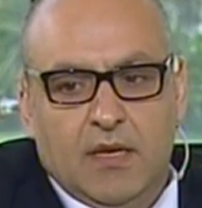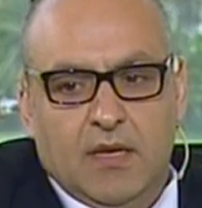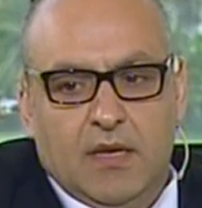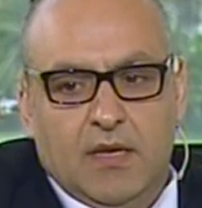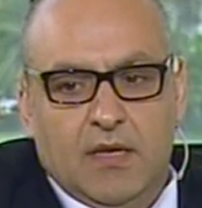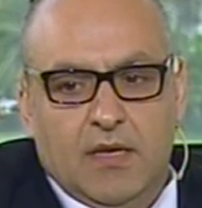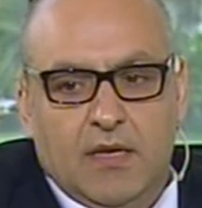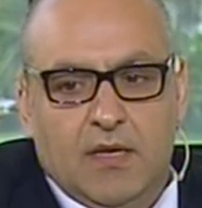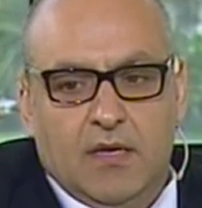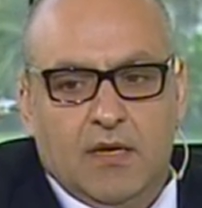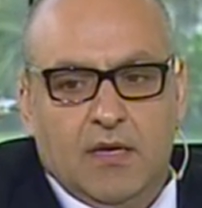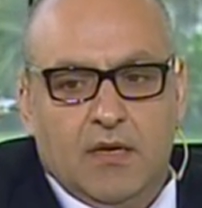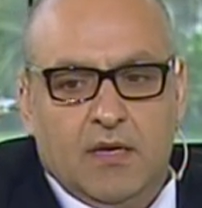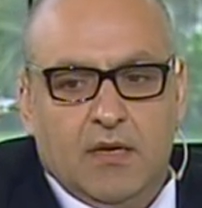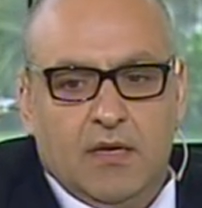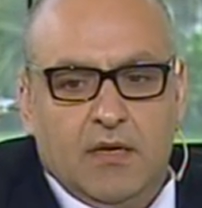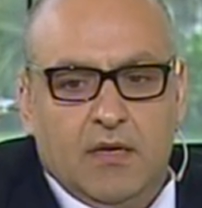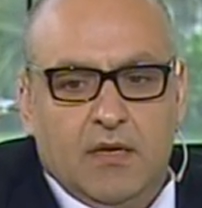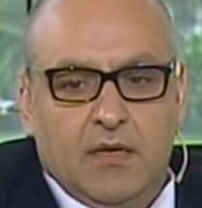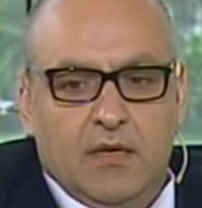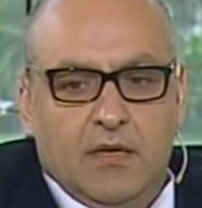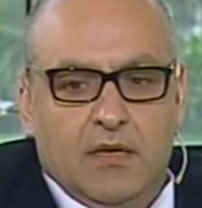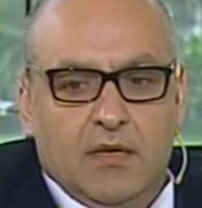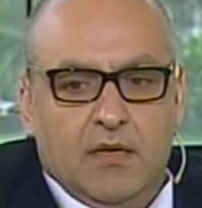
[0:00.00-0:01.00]

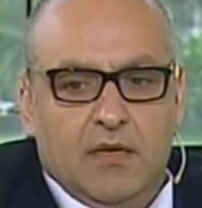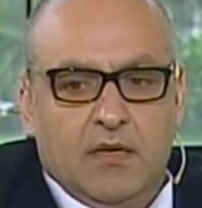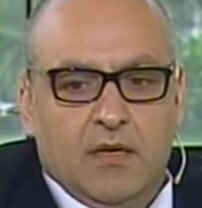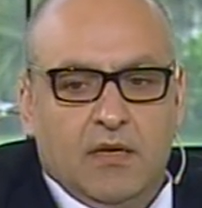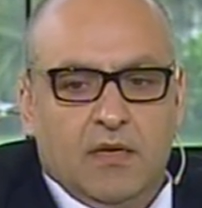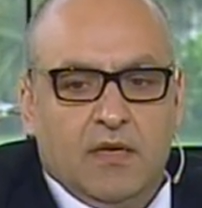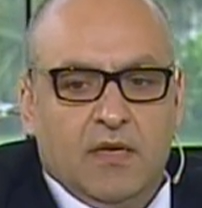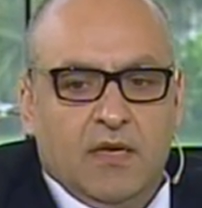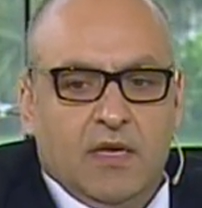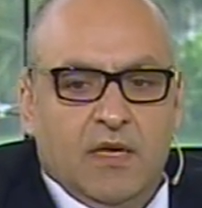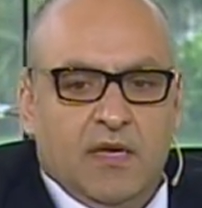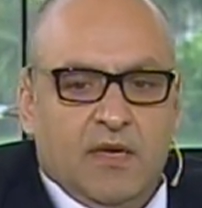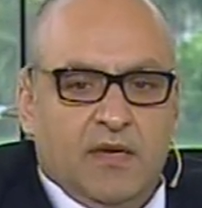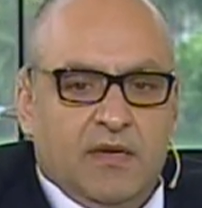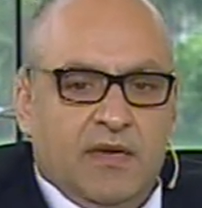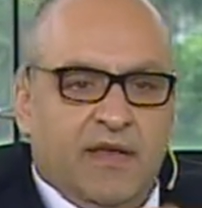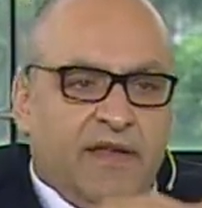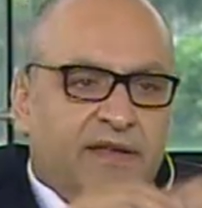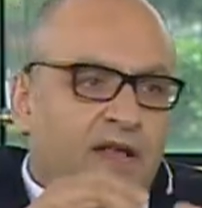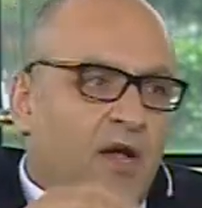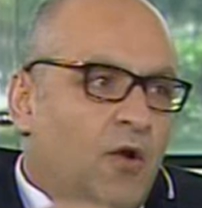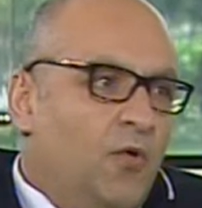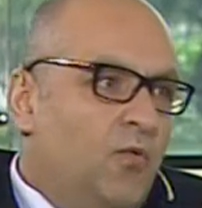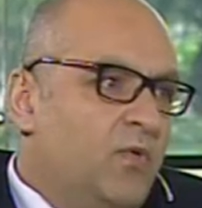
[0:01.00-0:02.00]
أه
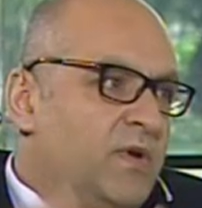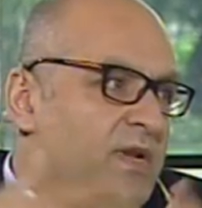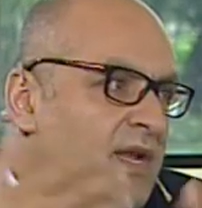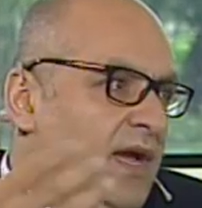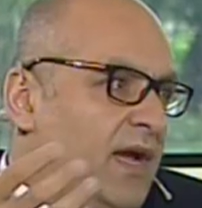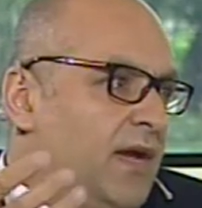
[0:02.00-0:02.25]
رح نهونها